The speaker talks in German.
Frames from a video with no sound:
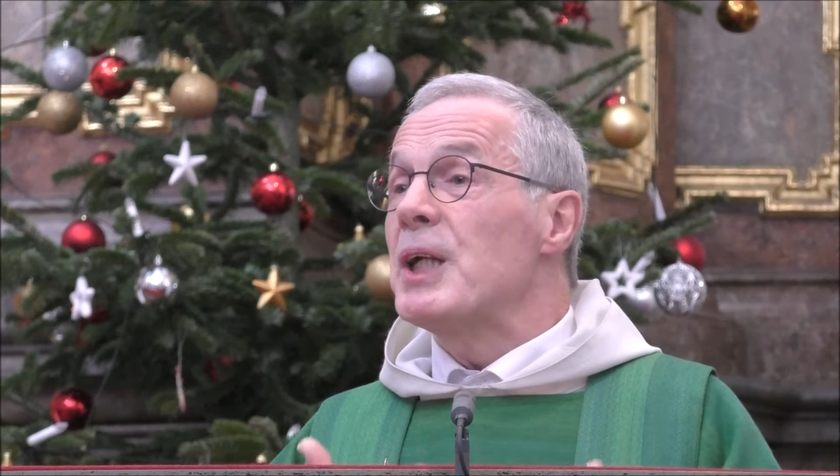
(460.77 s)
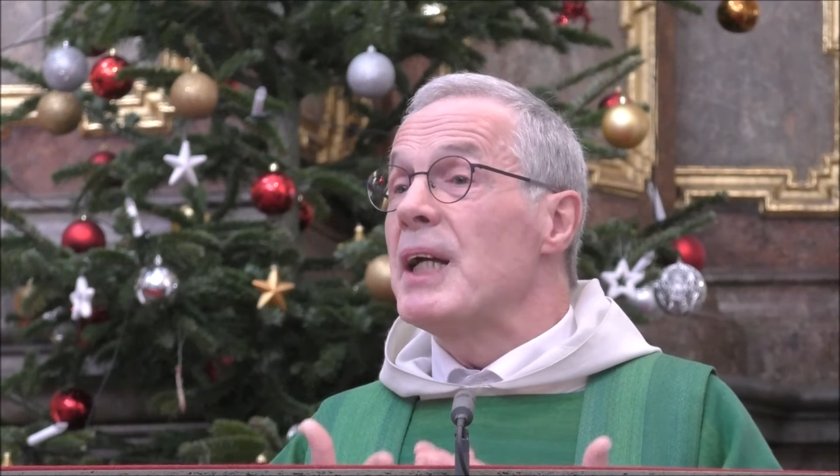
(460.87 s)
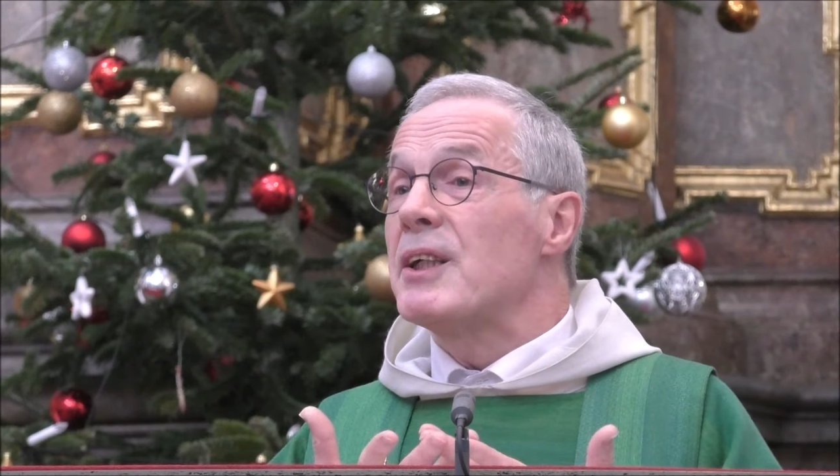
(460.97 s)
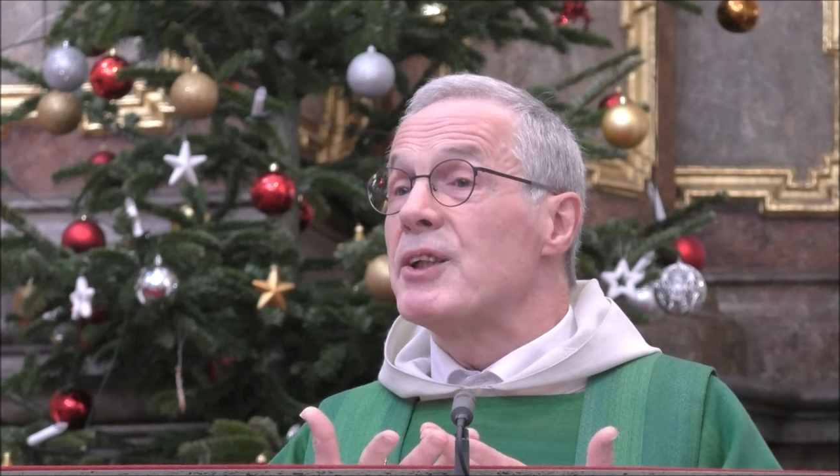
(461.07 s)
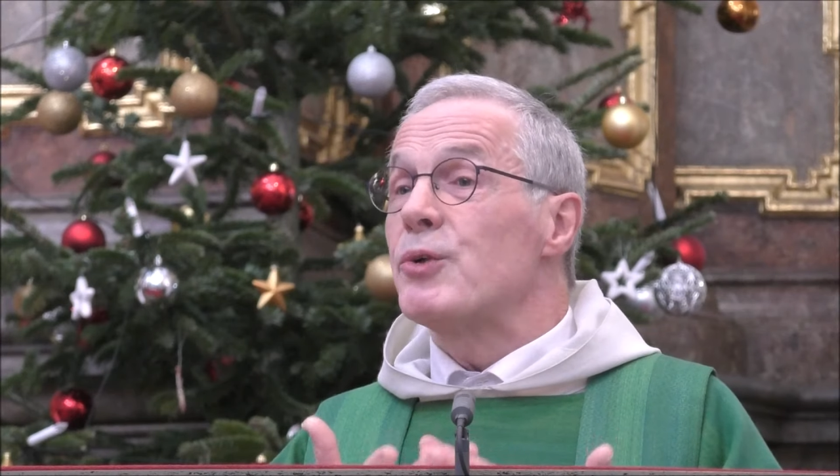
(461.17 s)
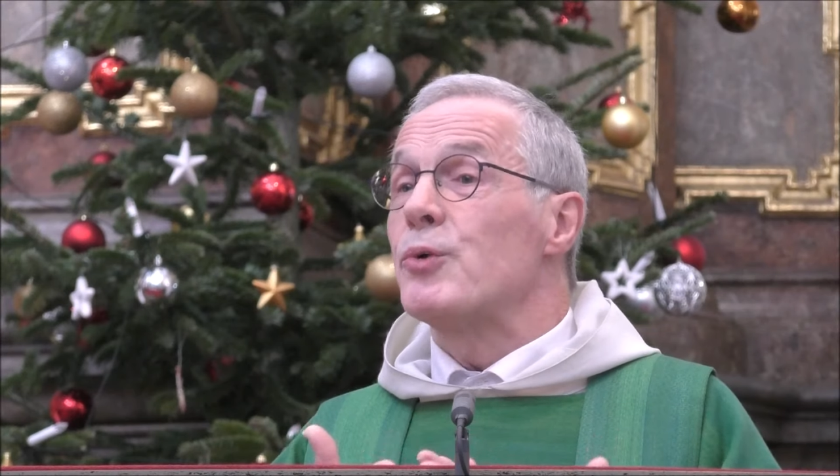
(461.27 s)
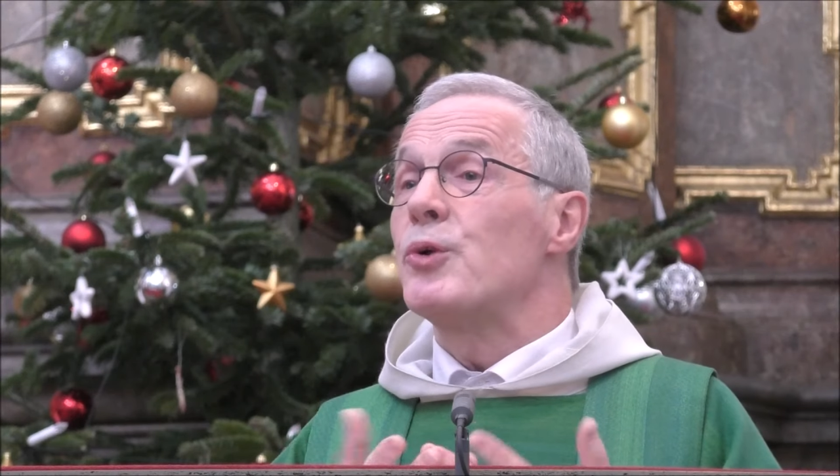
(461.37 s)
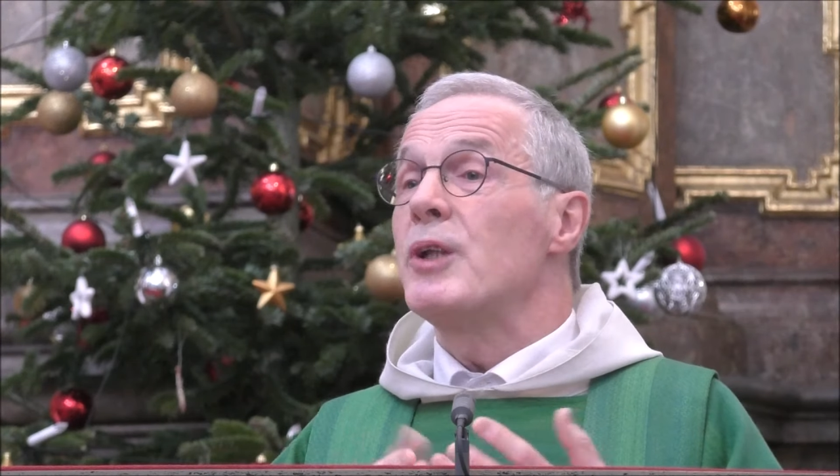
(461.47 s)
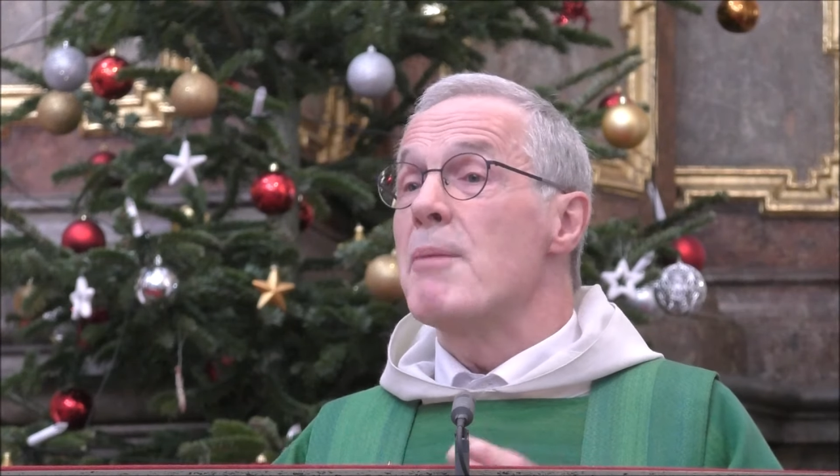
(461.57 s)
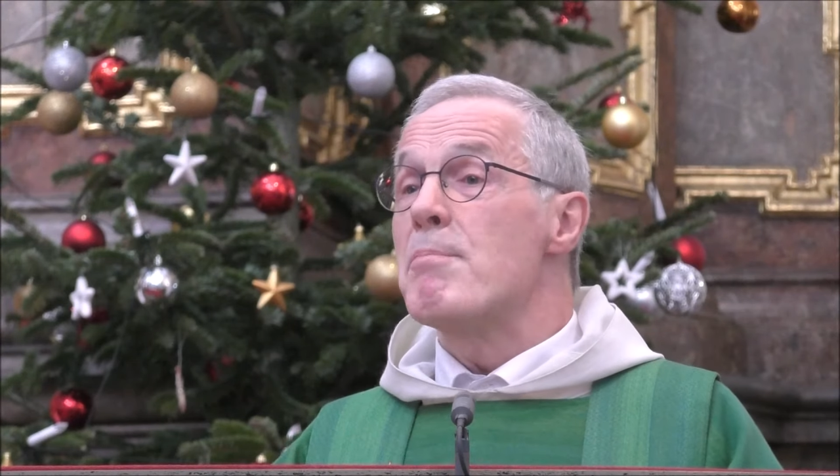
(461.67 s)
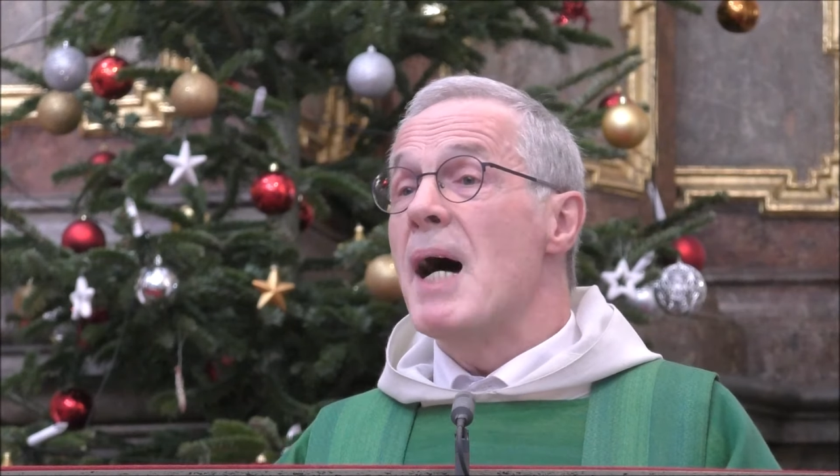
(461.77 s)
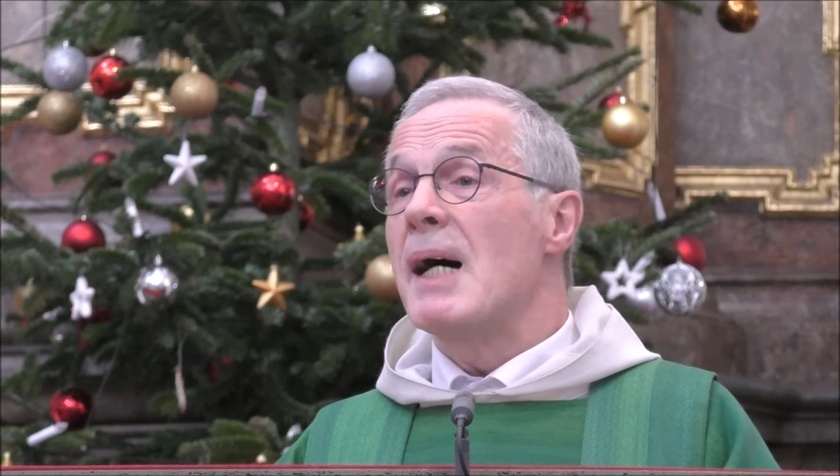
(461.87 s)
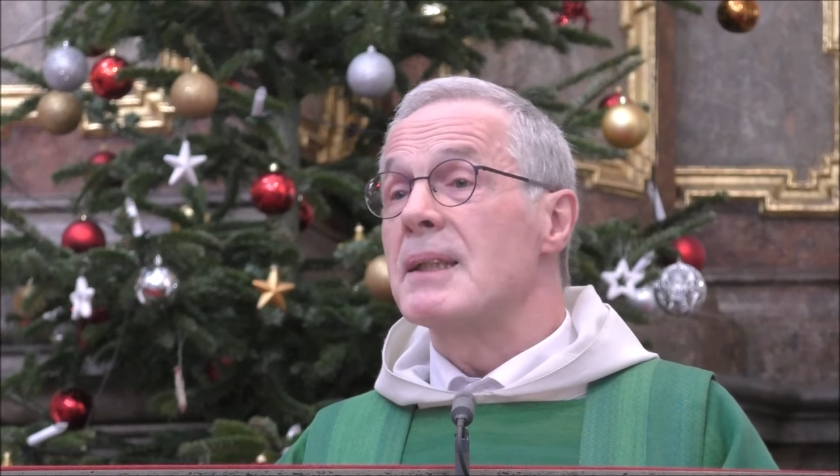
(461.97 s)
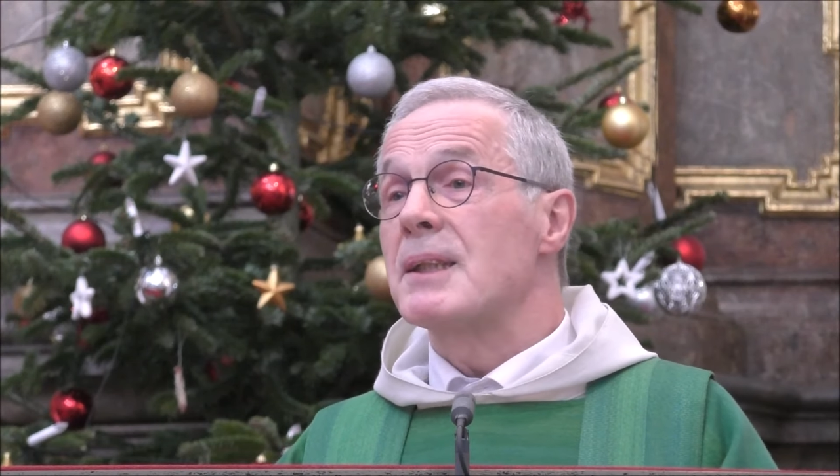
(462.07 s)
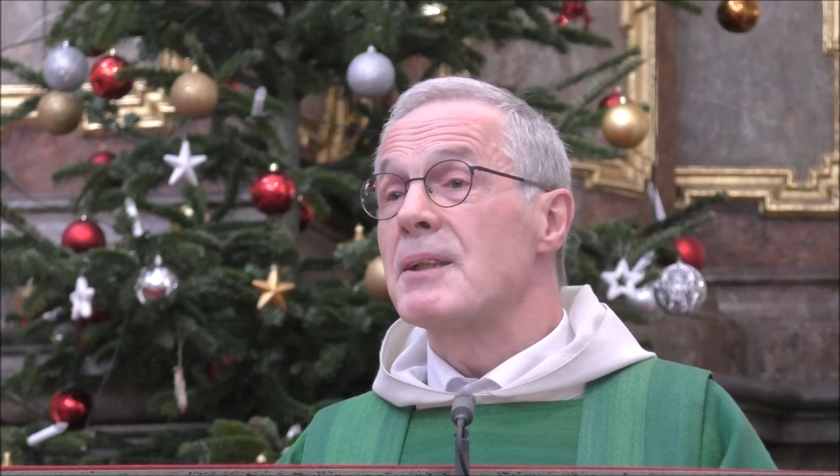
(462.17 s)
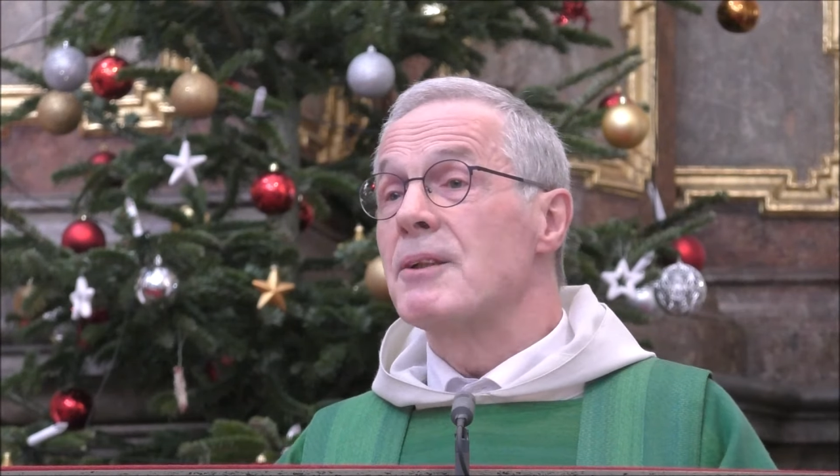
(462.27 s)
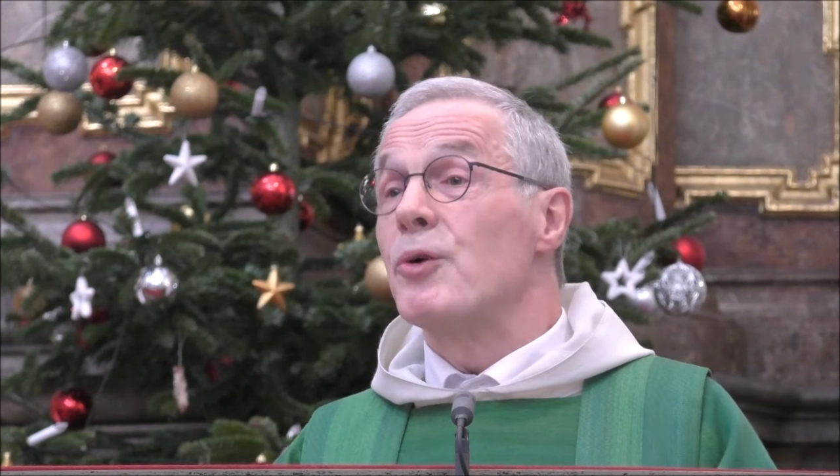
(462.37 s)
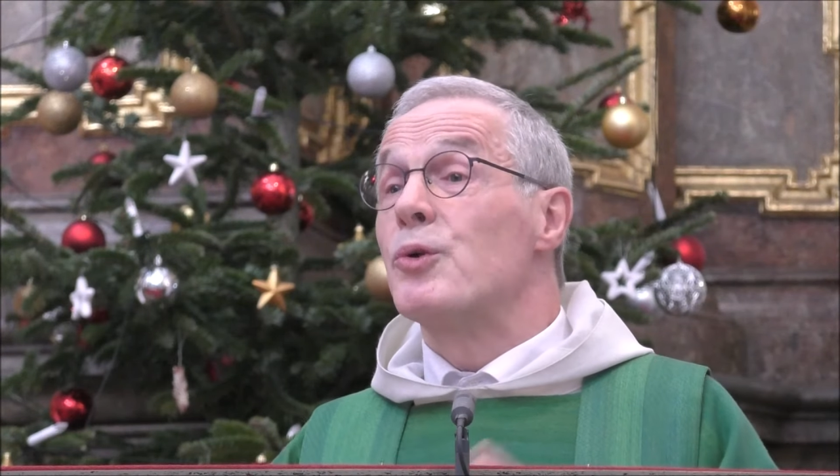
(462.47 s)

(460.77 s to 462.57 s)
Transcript: schenkt ohne Maß